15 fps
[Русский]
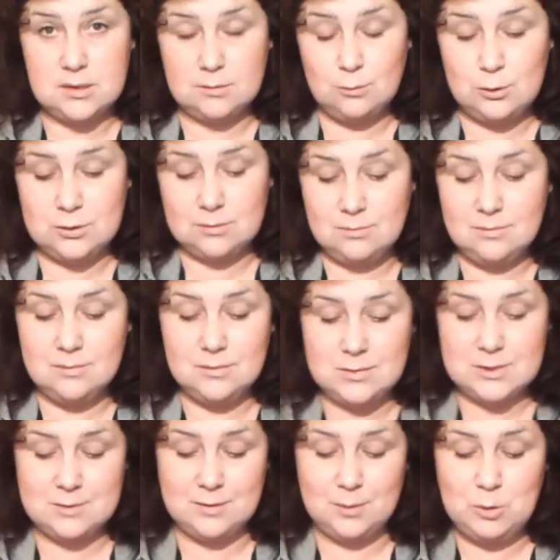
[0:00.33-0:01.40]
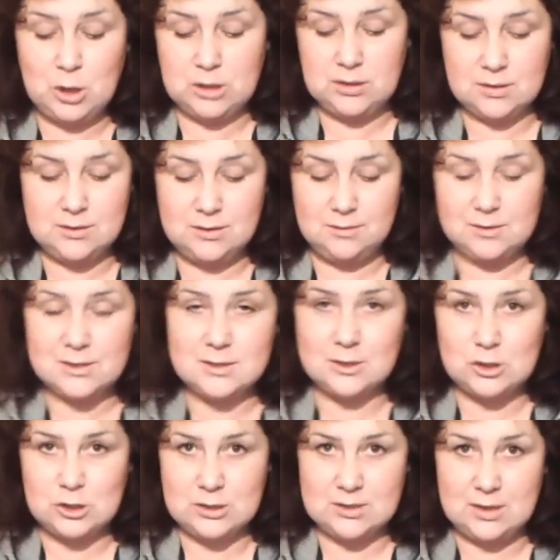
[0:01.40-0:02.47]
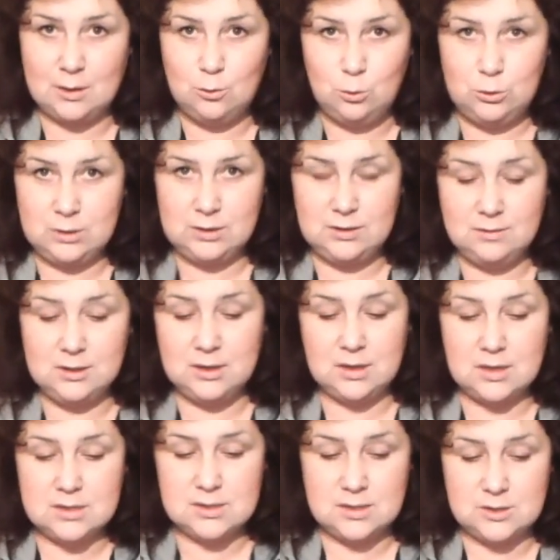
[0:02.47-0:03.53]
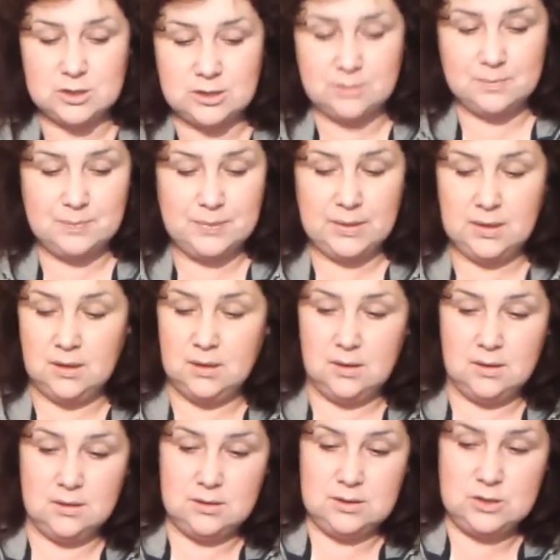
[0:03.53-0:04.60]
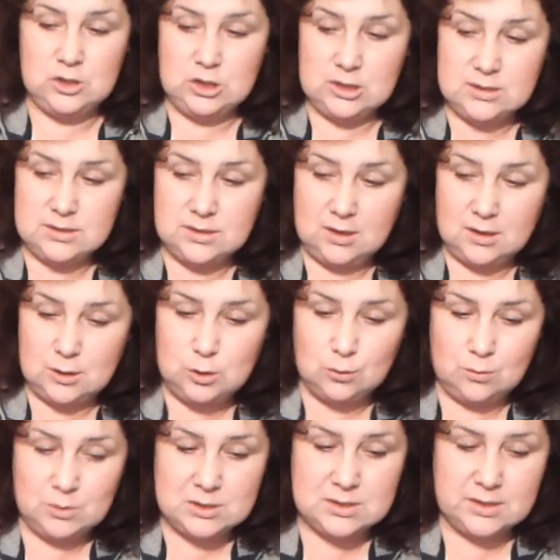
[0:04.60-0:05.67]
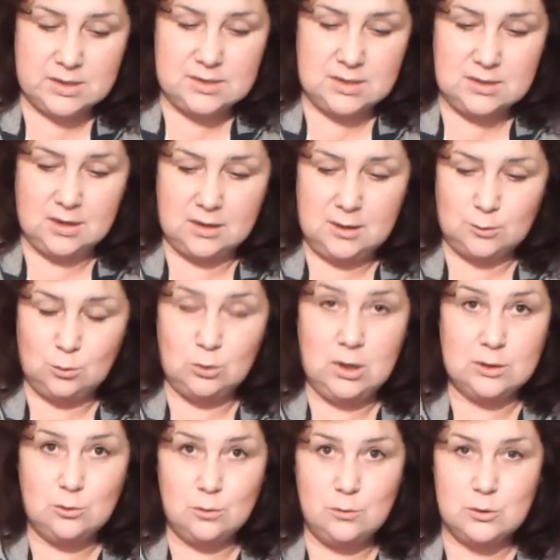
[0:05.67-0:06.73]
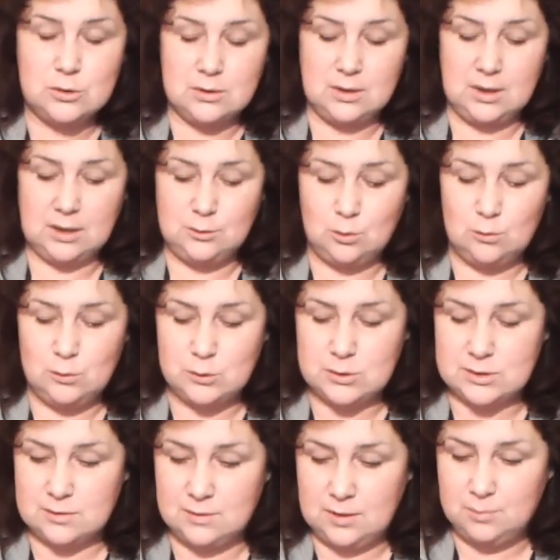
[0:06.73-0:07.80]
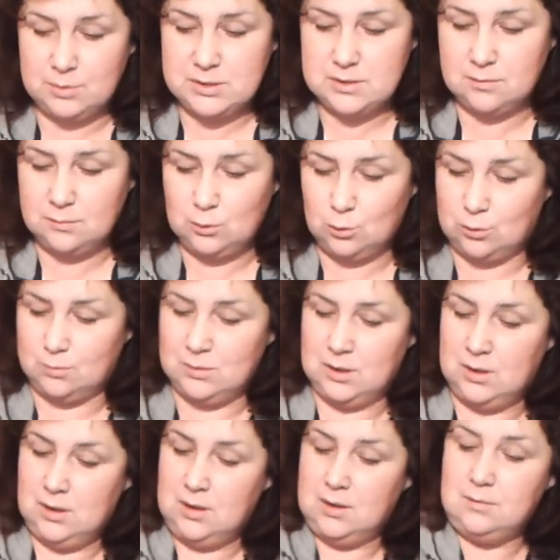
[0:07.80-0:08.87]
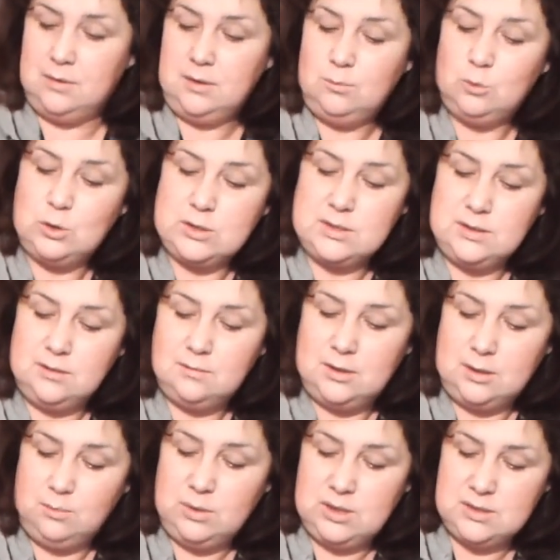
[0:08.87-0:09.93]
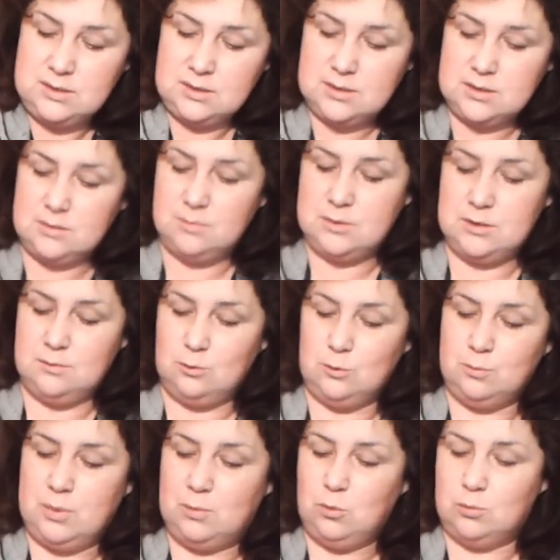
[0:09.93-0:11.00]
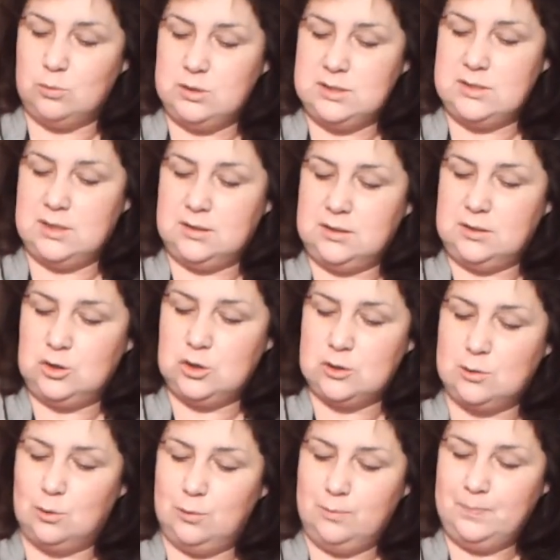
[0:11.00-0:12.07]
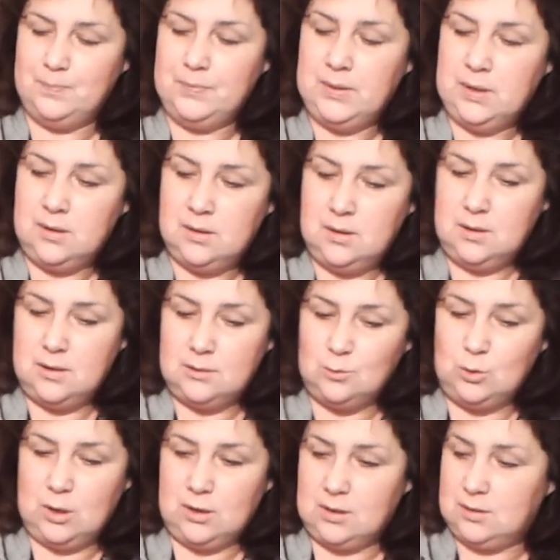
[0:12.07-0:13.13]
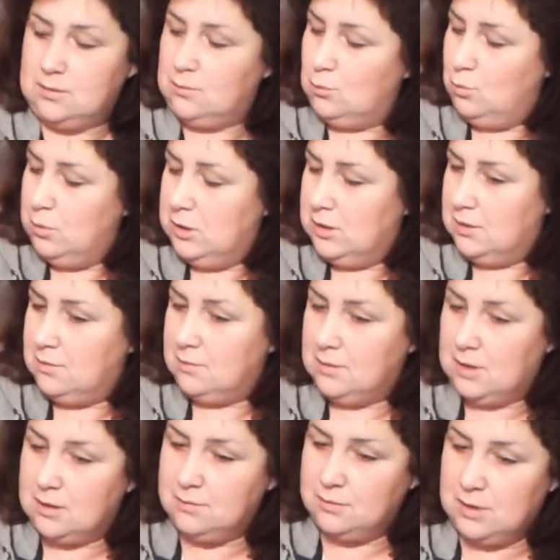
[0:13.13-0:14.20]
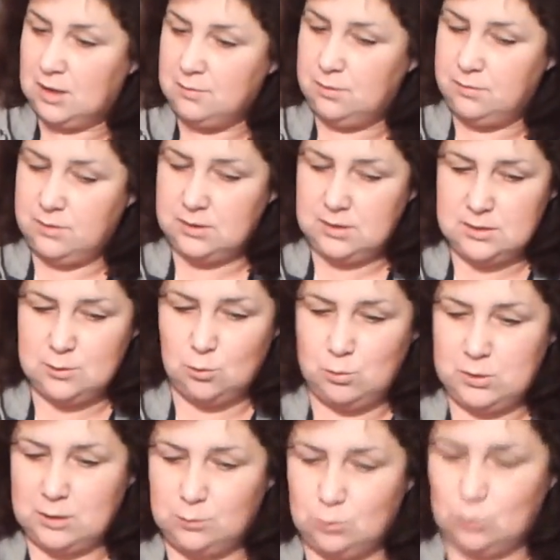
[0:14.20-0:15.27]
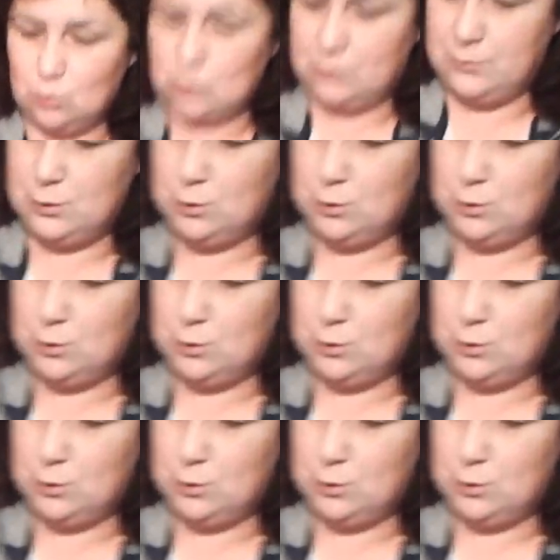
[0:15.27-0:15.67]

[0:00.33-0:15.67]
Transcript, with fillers: Здравствуйте, с вами канал «Деревенская жизнь на хуторе, дневник казачки. И сейчас я хочу вам рассказать, как я тут готовлюсь, готовлюсь к своей посевной. Время у нас январь месяц, сегодня, по-моему, 10 число. Ну, как у меня, как, как вы видите, у меня тут уже